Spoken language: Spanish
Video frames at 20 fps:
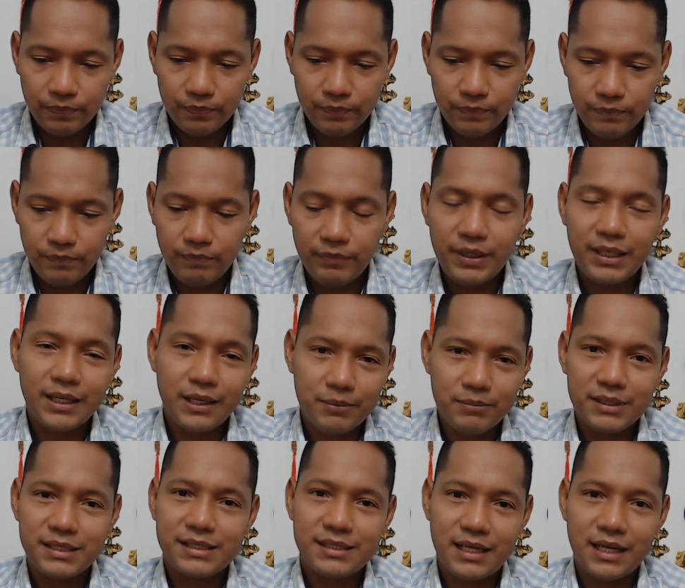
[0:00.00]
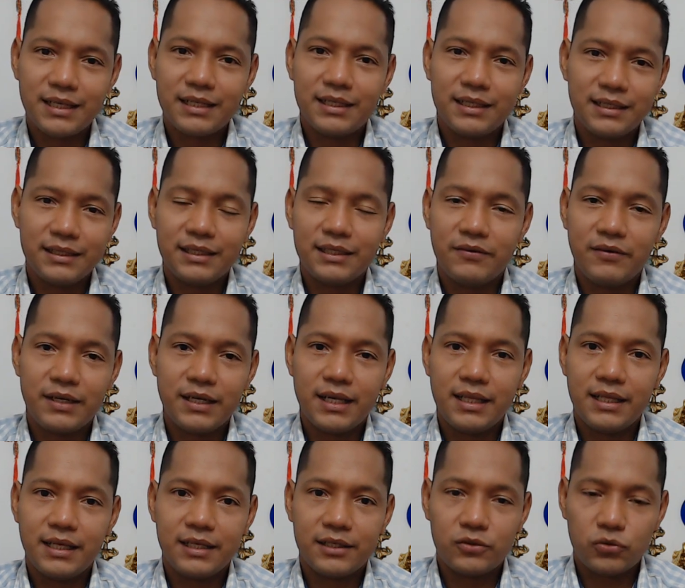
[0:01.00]
Mira el mensaje que te van a
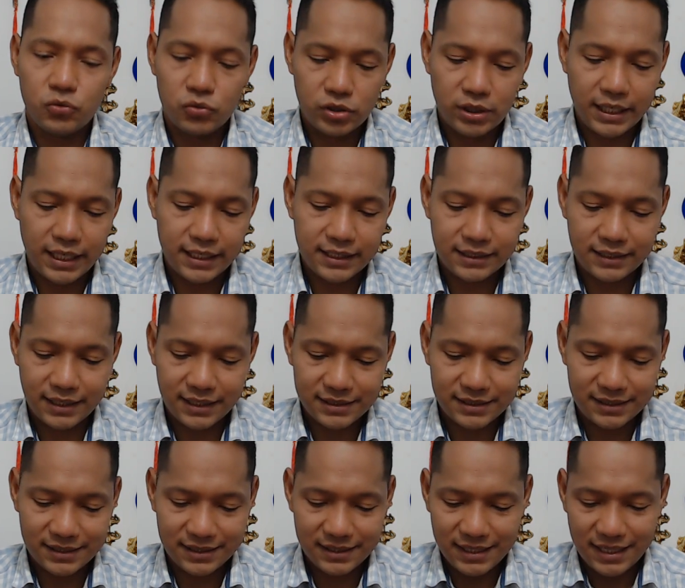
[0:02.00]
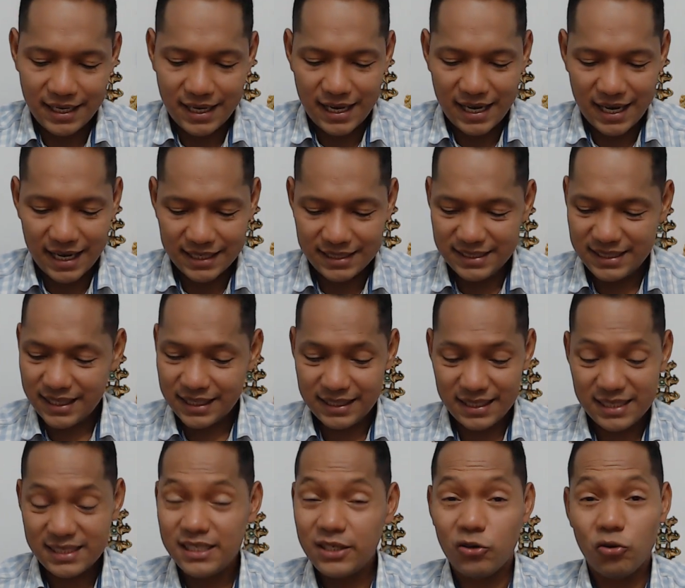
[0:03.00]
dar tus cartas. Hay
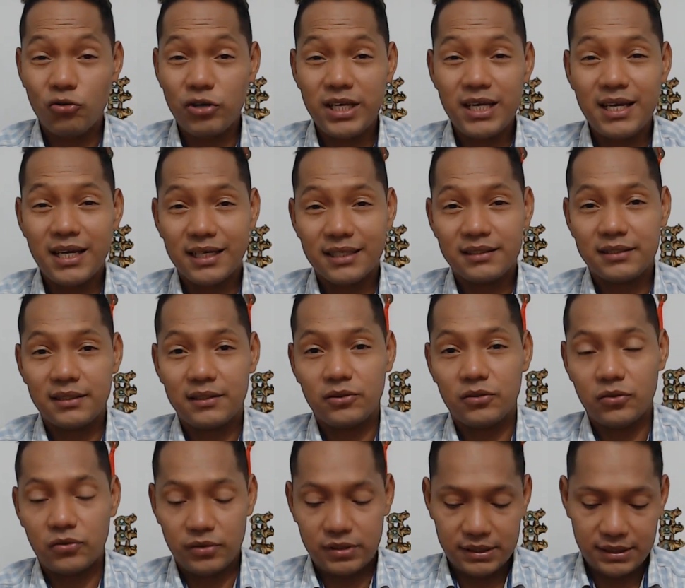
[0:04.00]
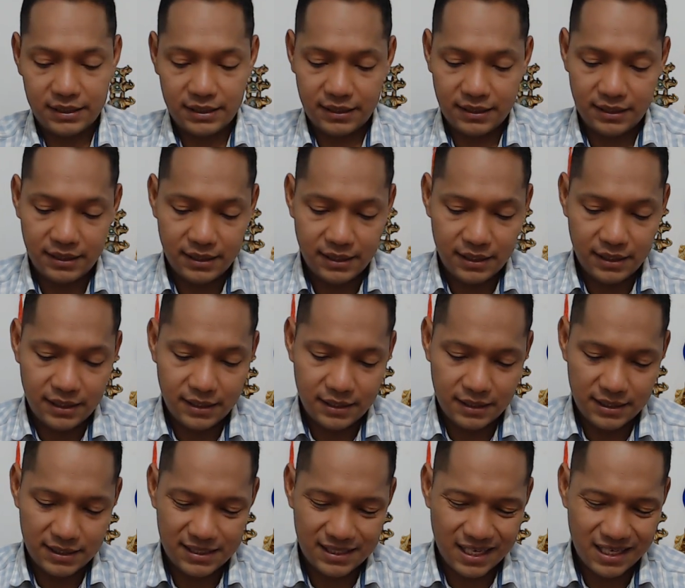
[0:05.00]
ciertas ironías dentro de, este, de
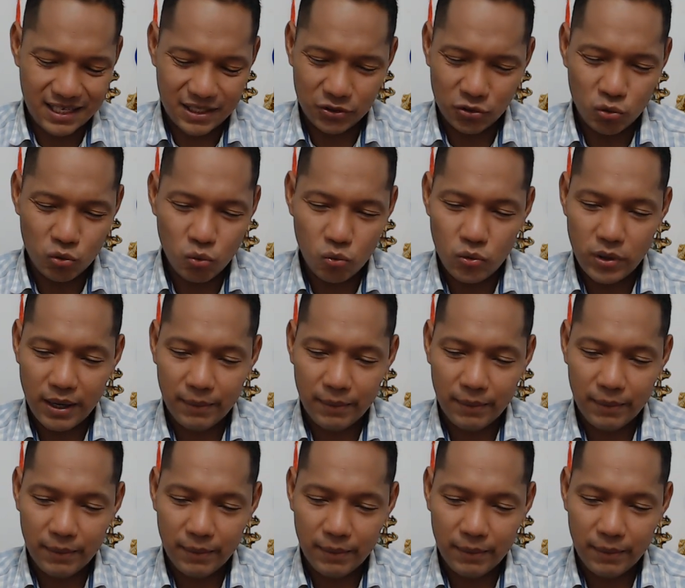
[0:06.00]
esta lectura